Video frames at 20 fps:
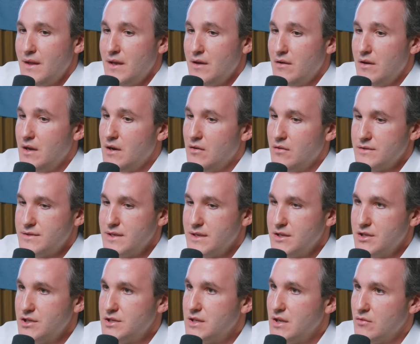Eu não, assim,
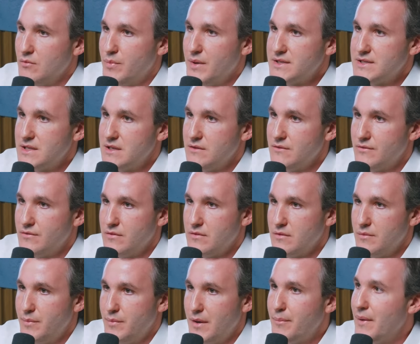a gente tem um
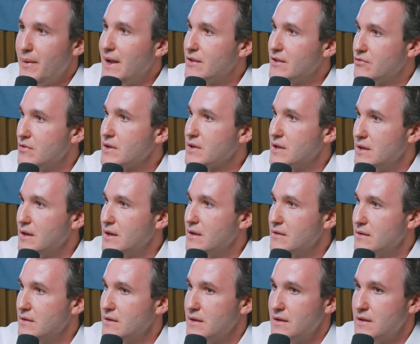passivo perpétuo aqui,
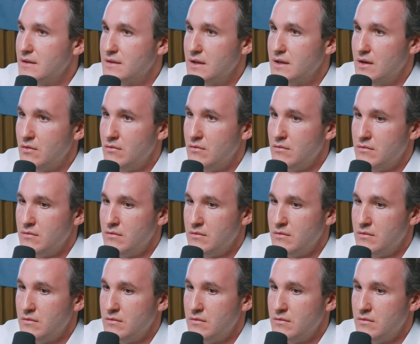né? Uhum. Então,